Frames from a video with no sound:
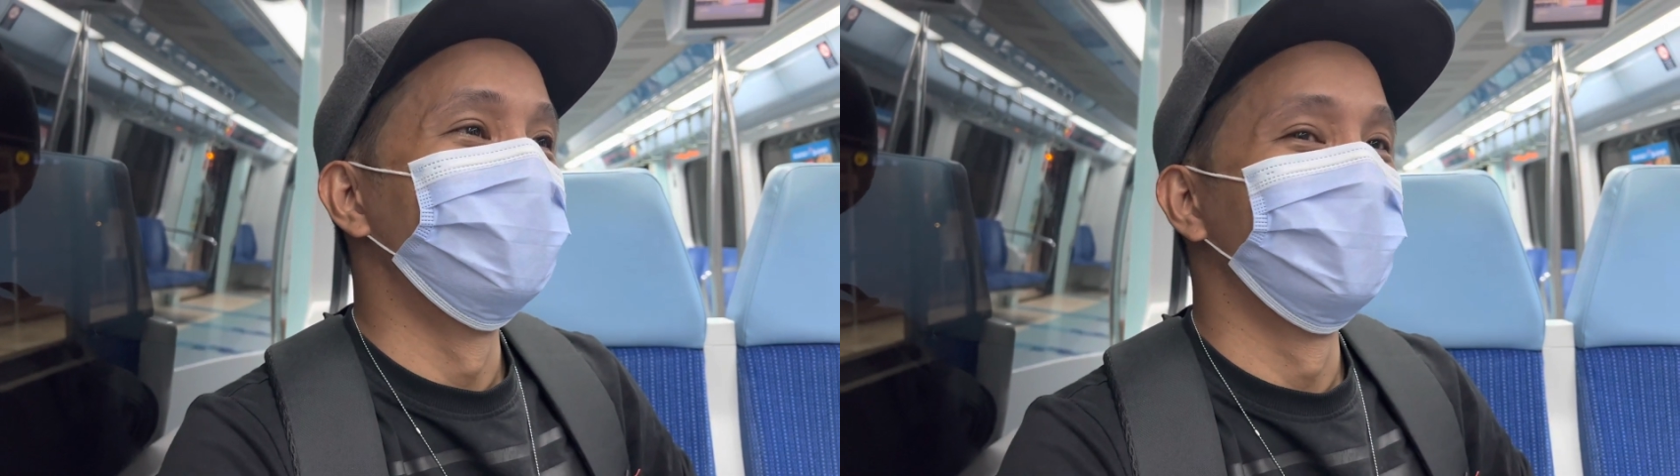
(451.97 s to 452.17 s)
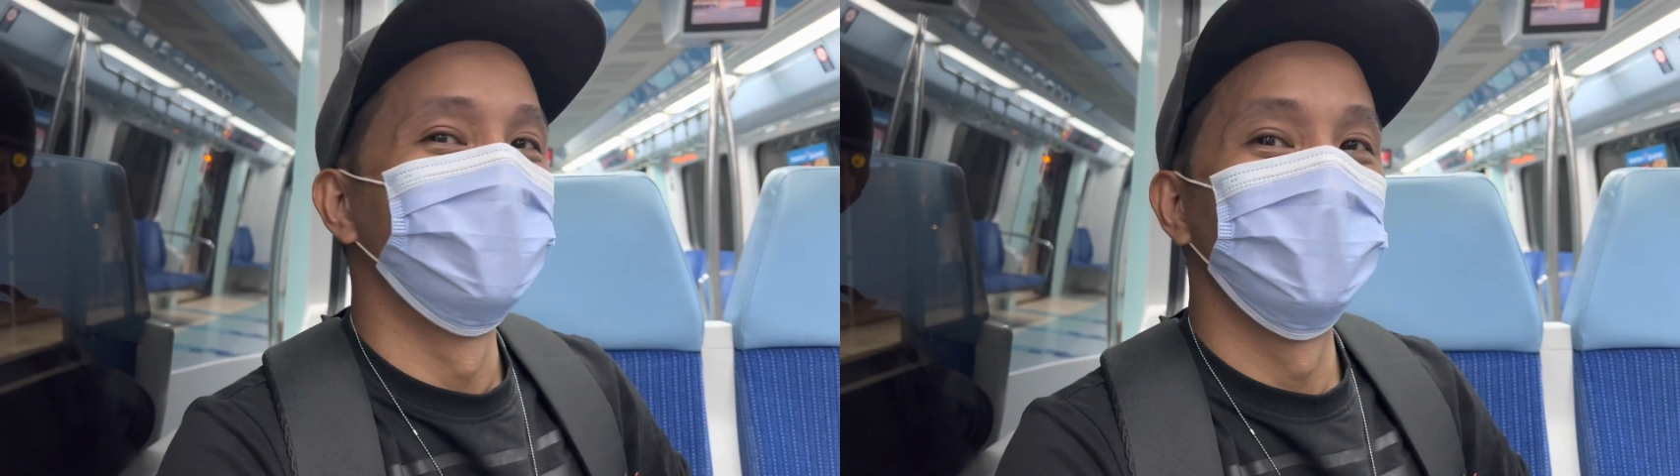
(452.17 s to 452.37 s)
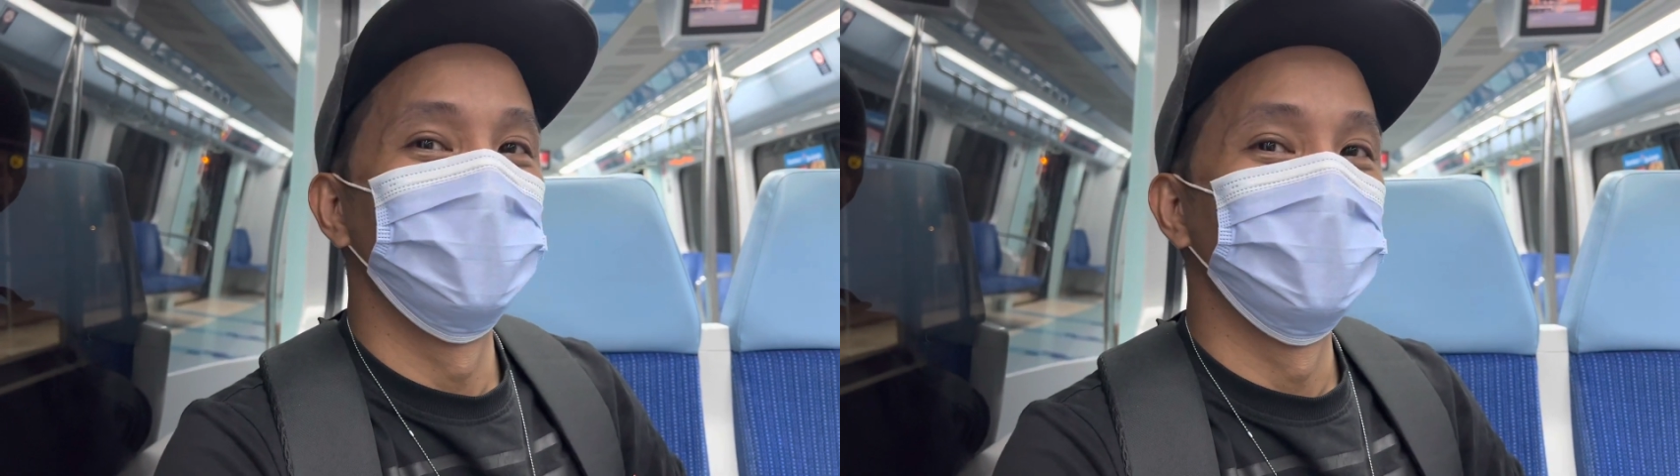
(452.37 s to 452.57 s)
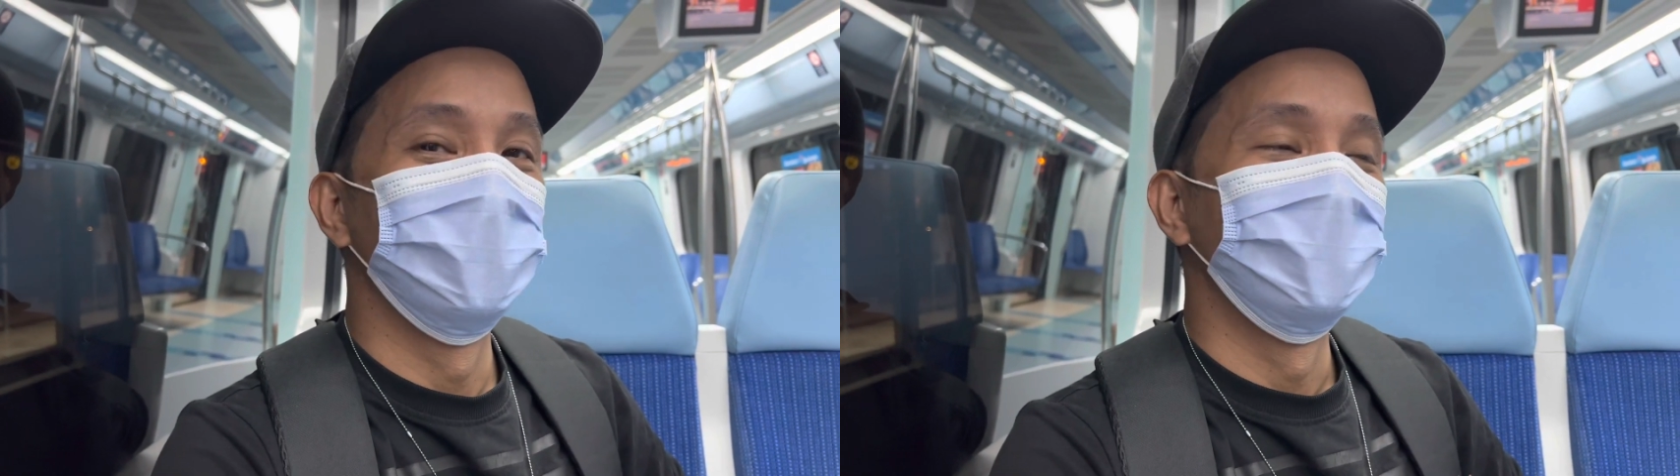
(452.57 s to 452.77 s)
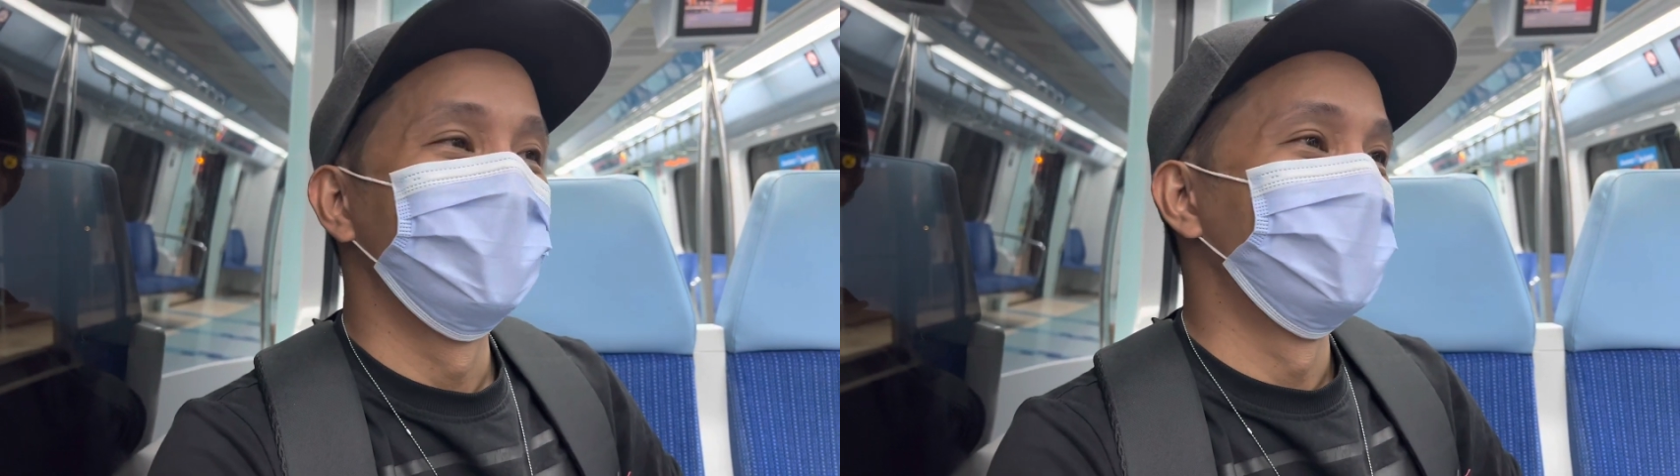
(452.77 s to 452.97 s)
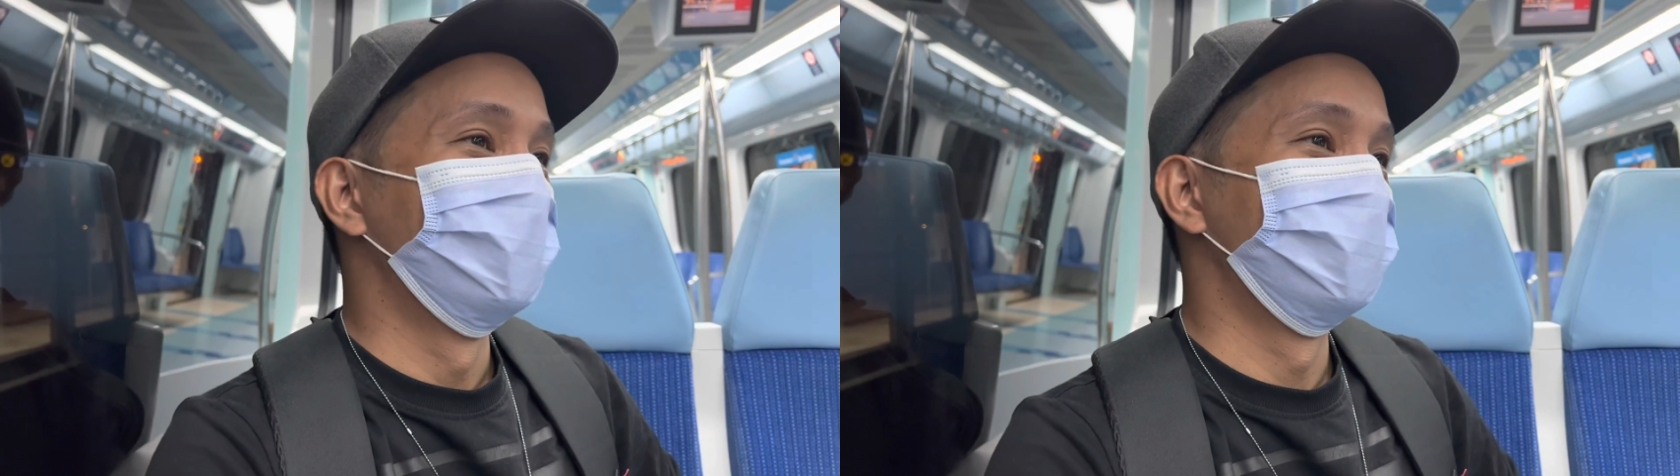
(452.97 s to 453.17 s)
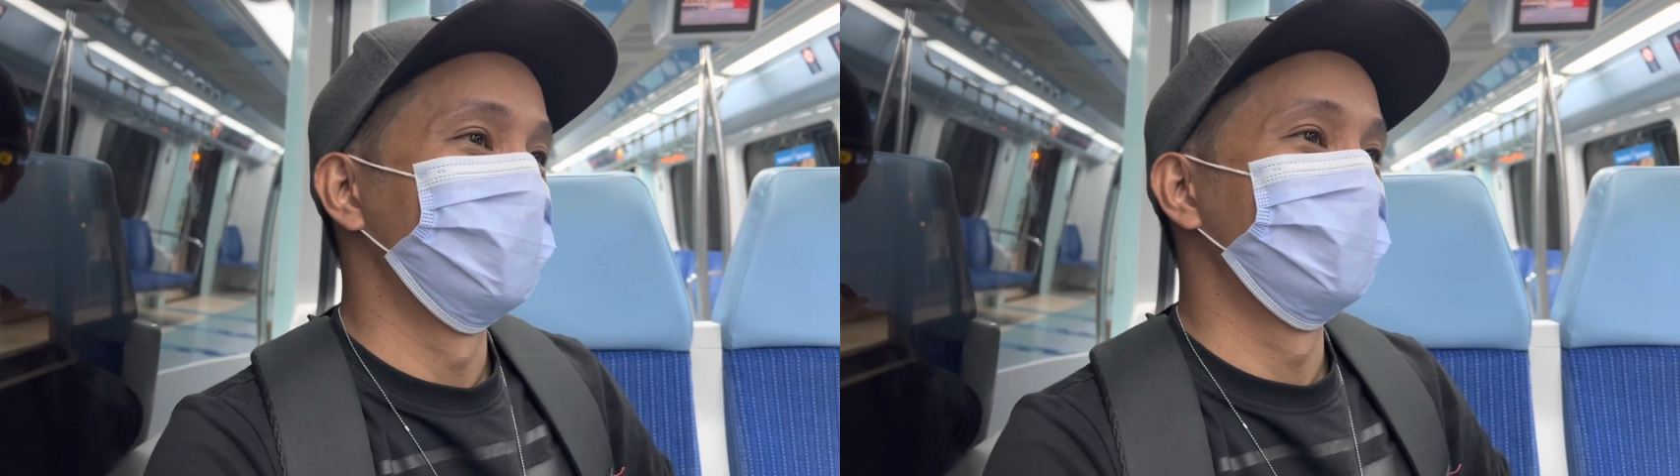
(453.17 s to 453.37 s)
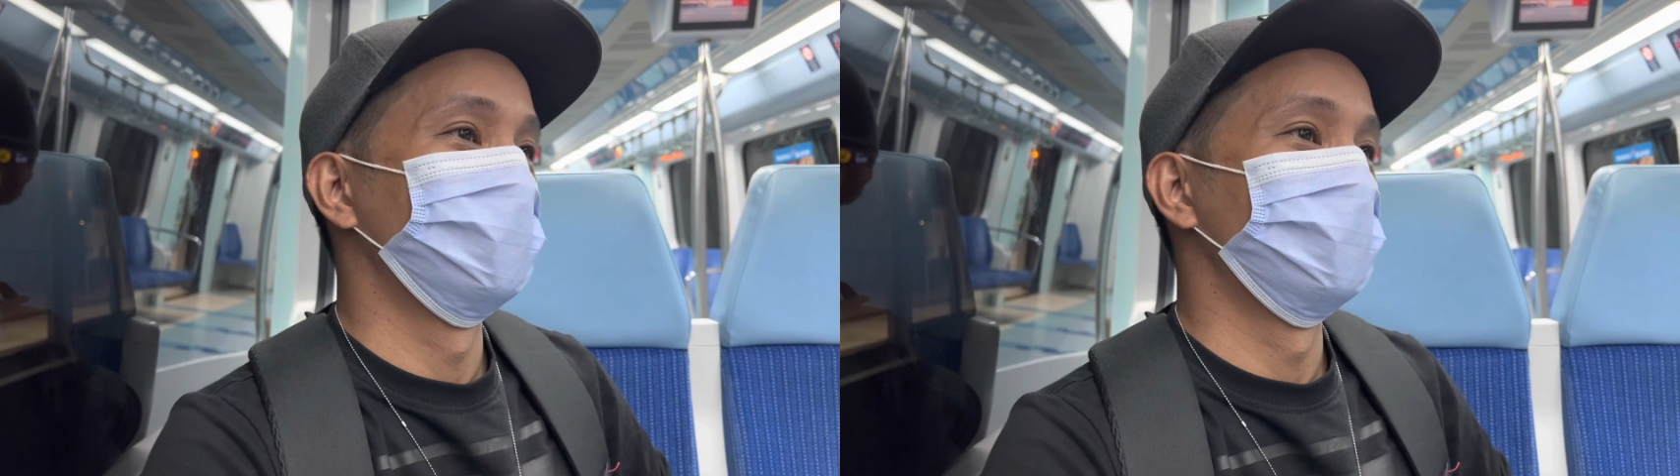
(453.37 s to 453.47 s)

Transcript: dito sa Dubai,